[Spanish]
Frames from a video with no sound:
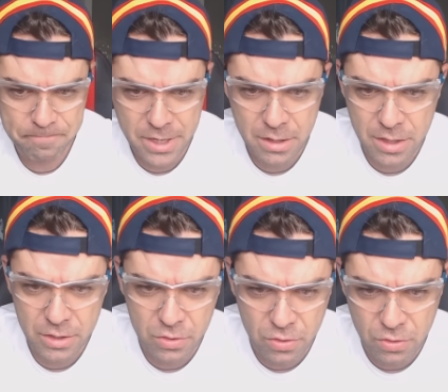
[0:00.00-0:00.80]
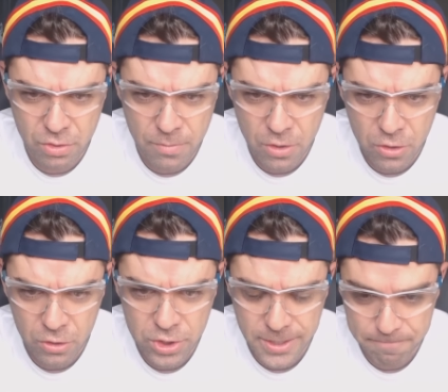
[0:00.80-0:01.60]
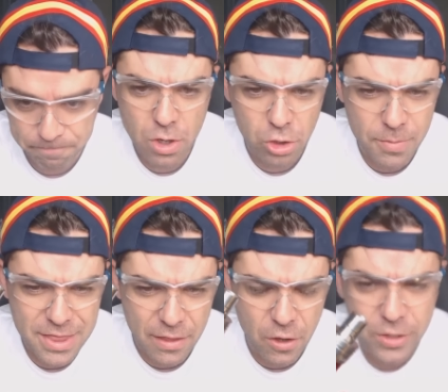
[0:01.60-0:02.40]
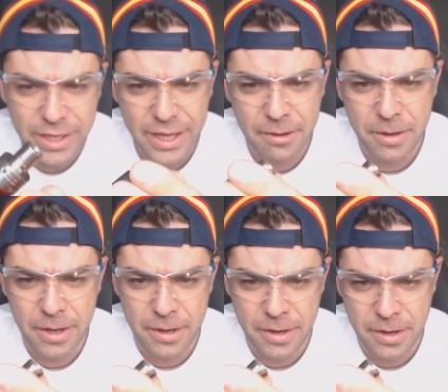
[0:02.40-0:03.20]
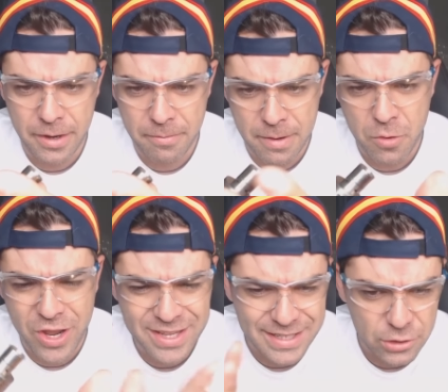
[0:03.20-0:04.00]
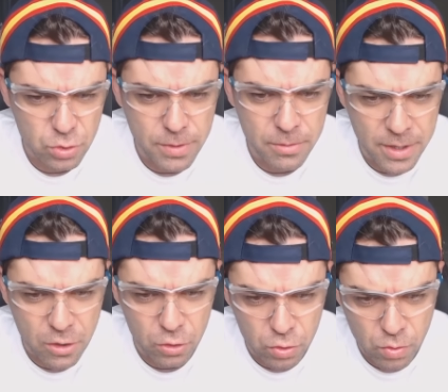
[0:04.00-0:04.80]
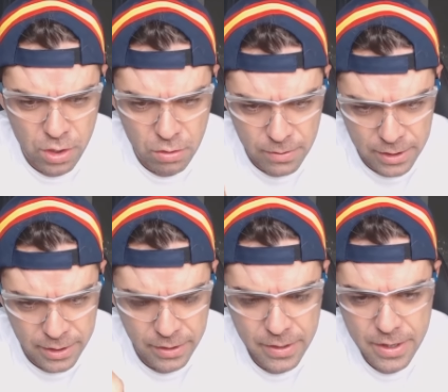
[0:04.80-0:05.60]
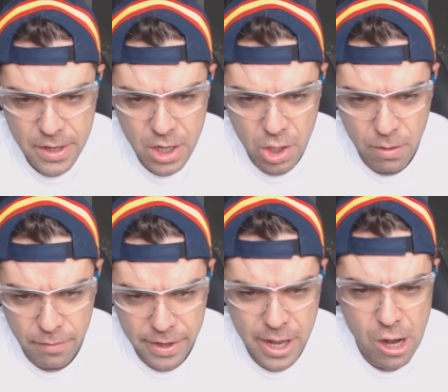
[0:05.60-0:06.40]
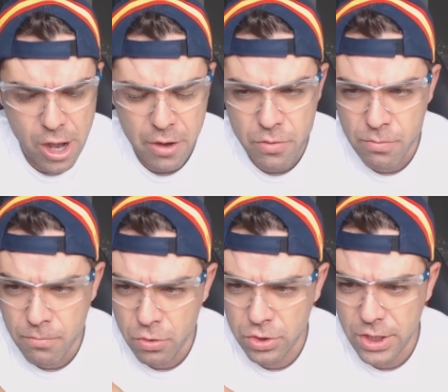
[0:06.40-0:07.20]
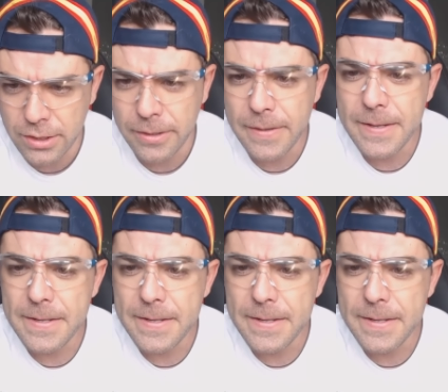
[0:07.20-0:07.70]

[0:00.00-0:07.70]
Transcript: Parece esto como los coches. Un atomizador que, vamos, está súper bien construido, ¿vale? Como veréis al el unboxing.